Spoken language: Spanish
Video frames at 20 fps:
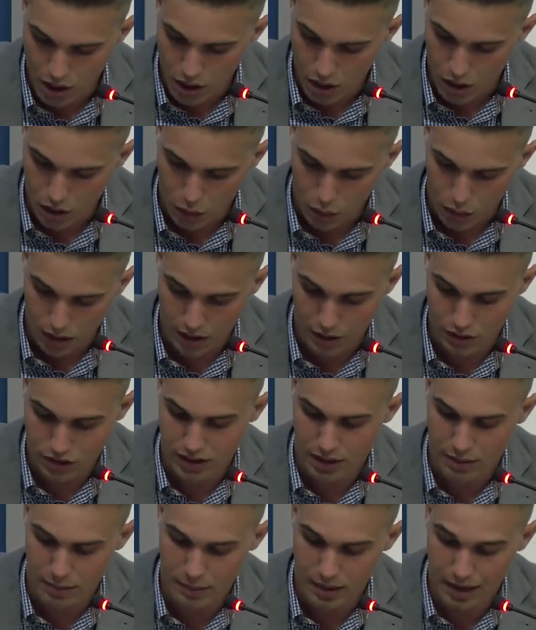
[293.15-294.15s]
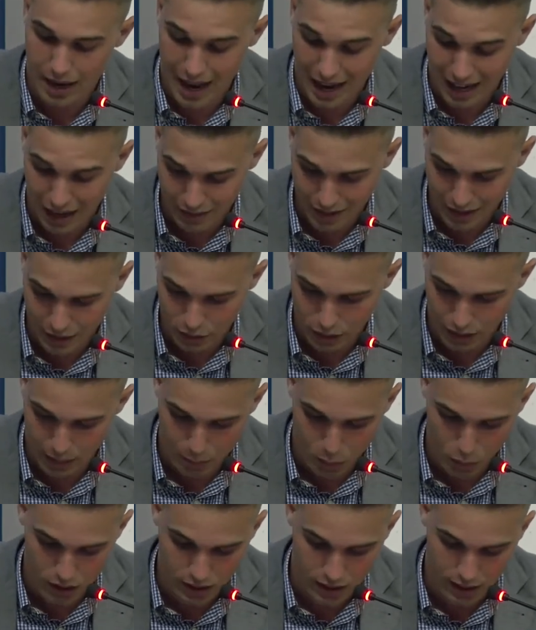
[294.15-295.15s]
los cuales nos han, abierto
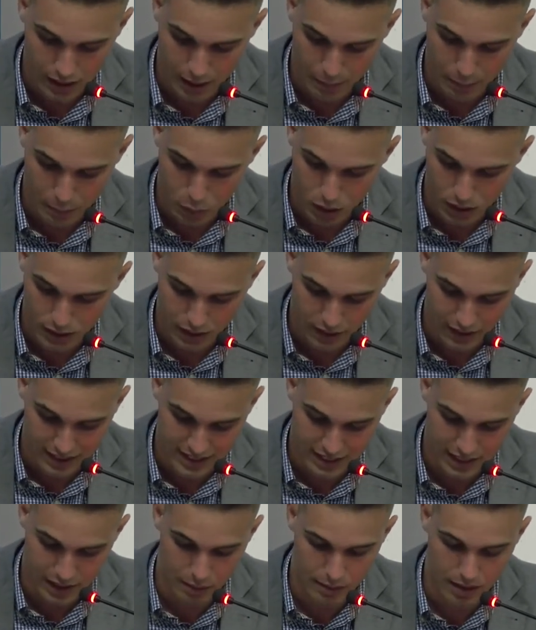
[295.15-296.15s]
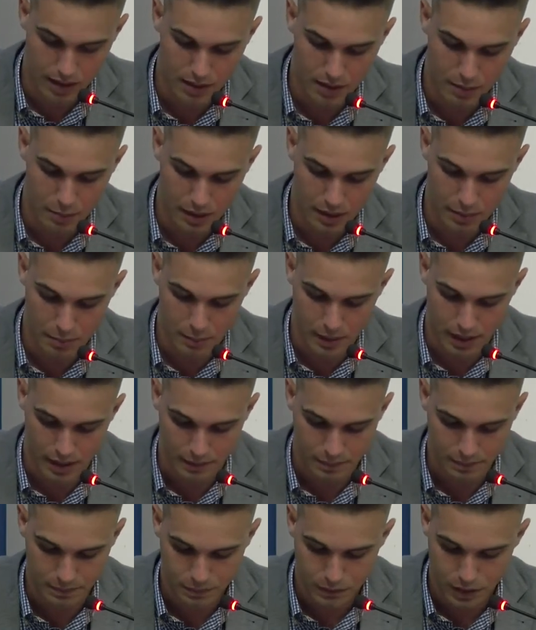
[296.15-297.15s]
las puertas de San Graviel de par en
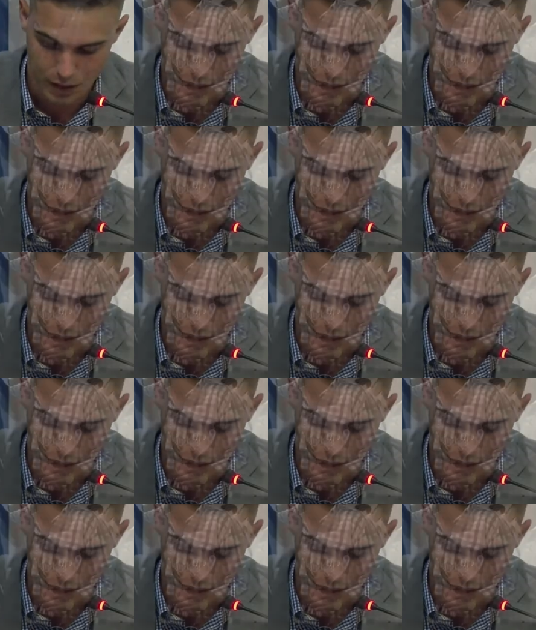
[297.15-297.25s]
par.